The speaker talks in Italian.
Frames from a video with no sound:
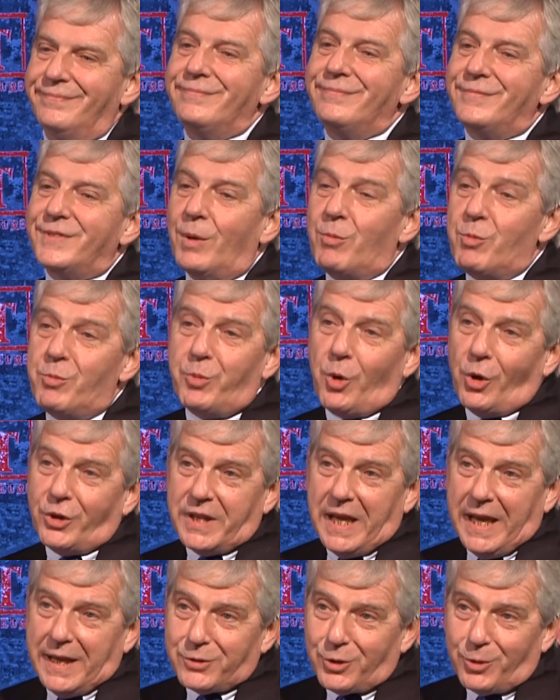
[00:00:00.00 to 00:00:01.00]
siamo un po'
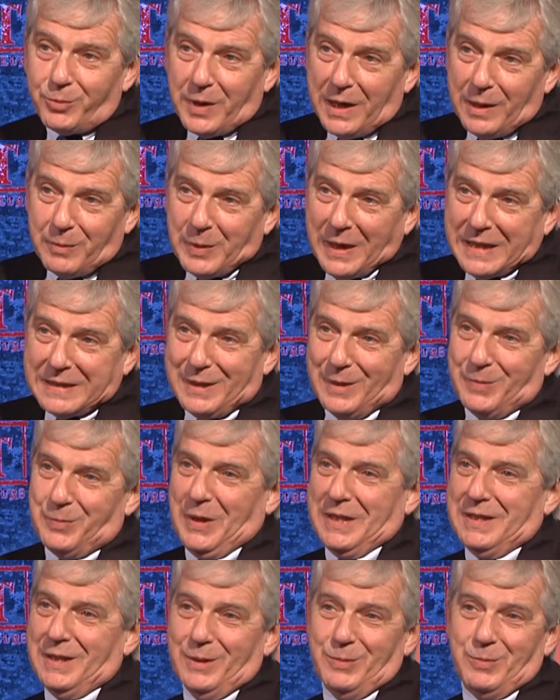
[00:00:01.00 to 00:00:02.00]
indietro per la parte
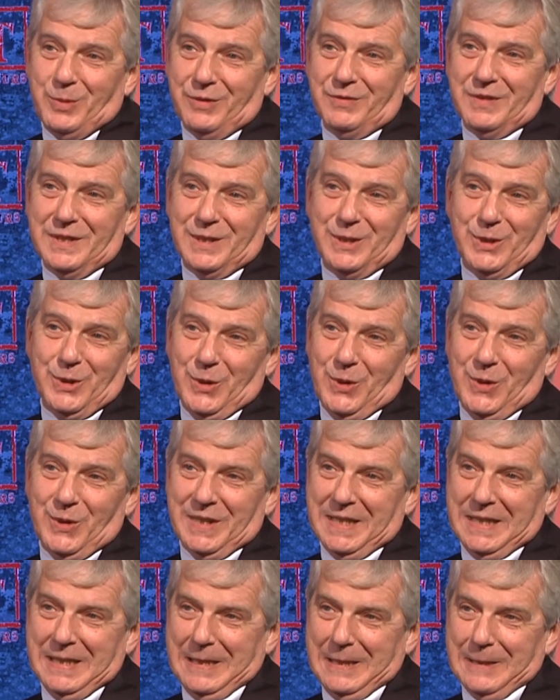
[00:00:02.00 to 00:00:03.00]
di prevenzione.
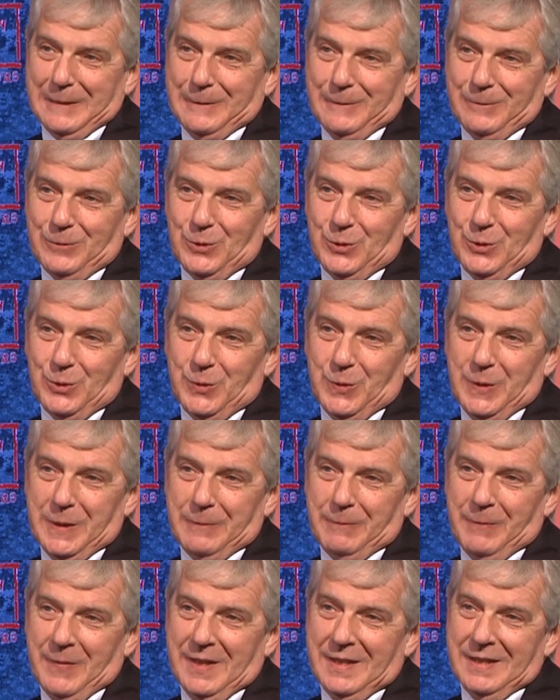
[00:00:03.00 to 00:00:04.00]
Certo,
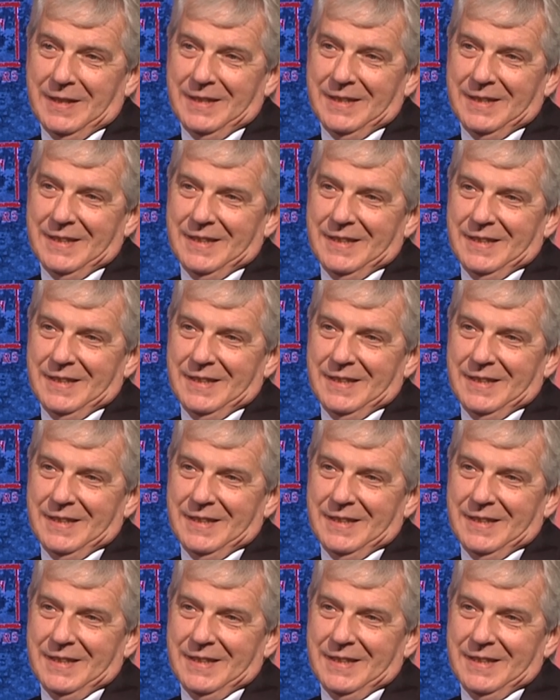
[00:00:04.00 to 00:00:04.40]
bisogna fare di più.